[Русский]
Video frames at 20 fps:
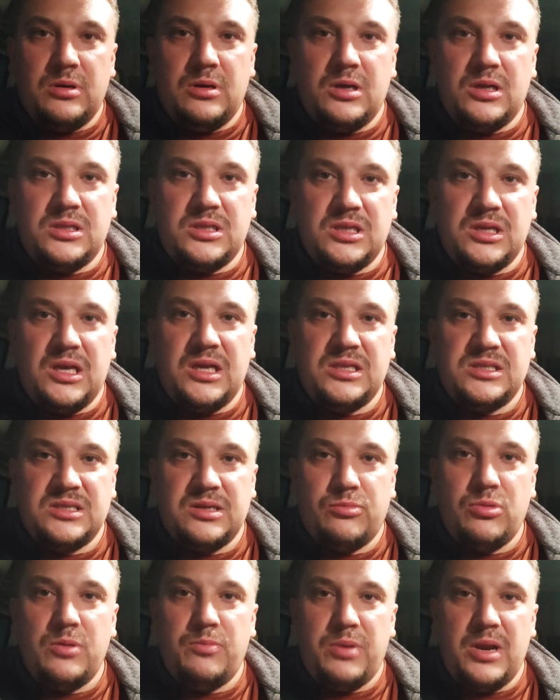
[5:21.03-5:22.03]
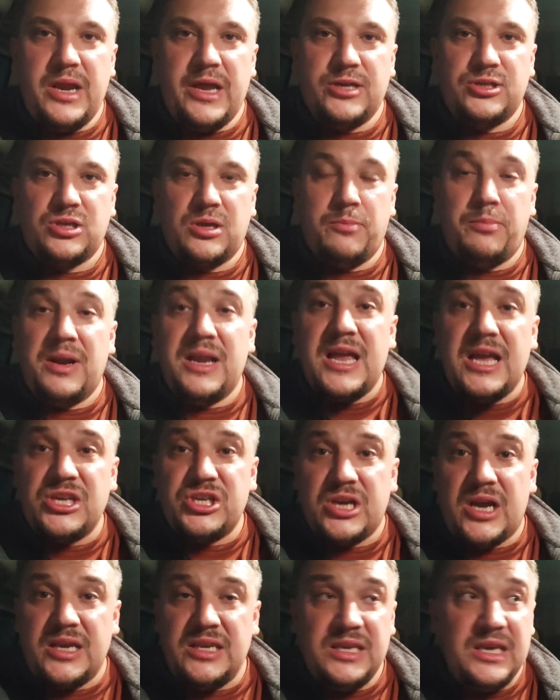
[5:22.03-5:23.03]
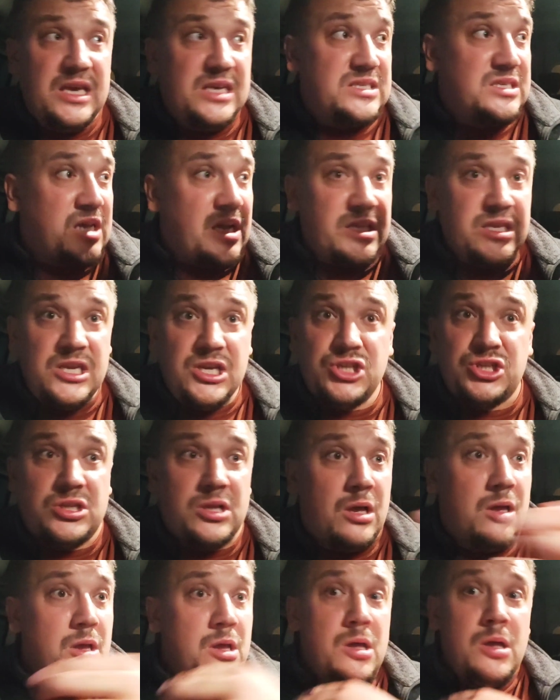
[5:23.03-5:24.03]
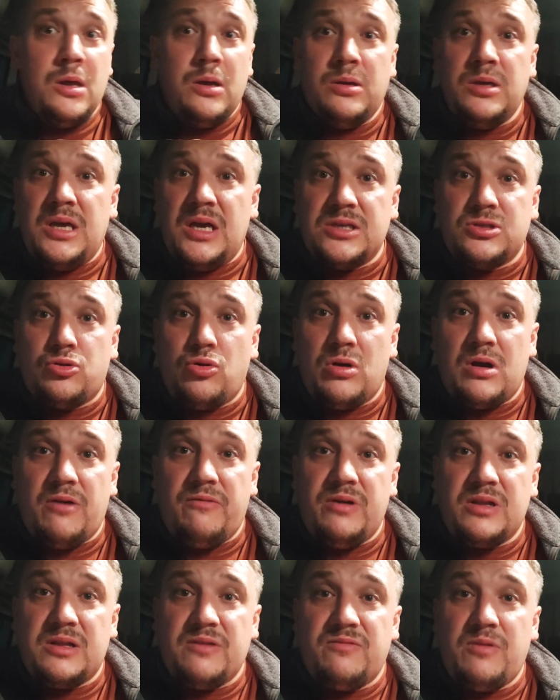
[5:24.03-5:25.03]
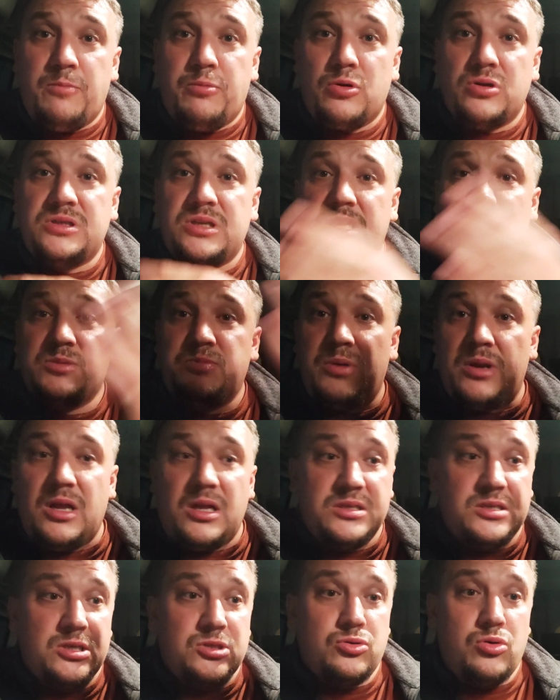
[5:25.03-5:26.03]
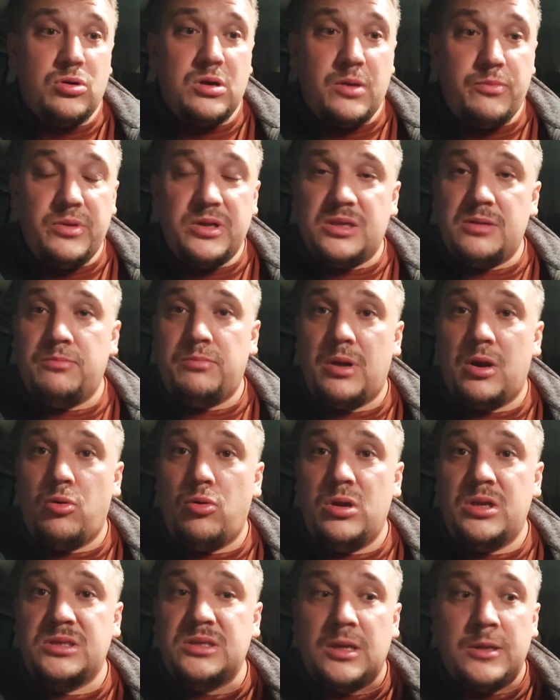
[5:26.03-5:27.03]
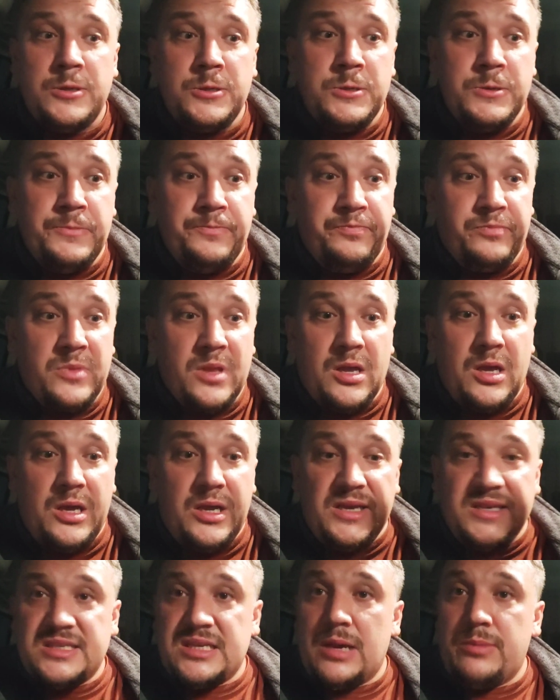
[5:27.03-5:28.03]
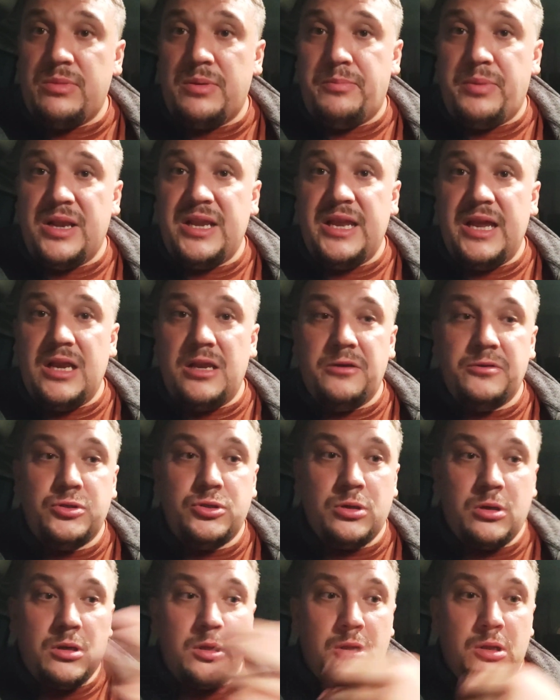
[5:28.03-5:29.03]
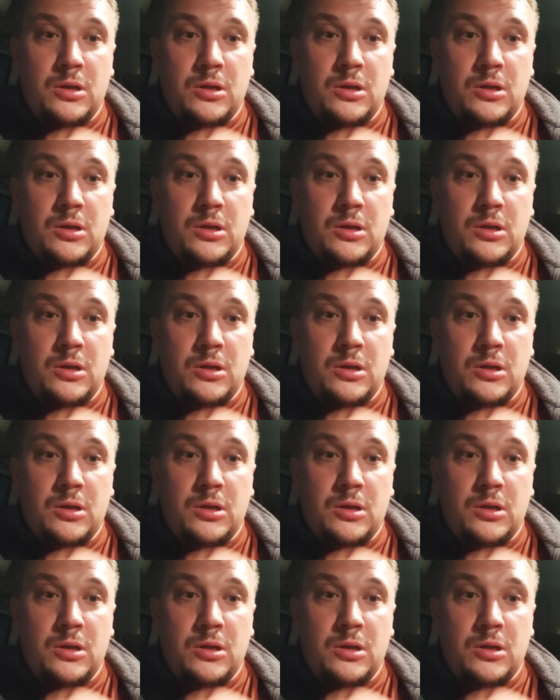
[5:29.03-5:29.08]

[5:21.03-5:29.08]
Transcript: от, от э, самой болячки. Болячка есть, конечно. Я сколько в этом вопросе разбирался, сколько мы этим боролись, э, и сами болели, все.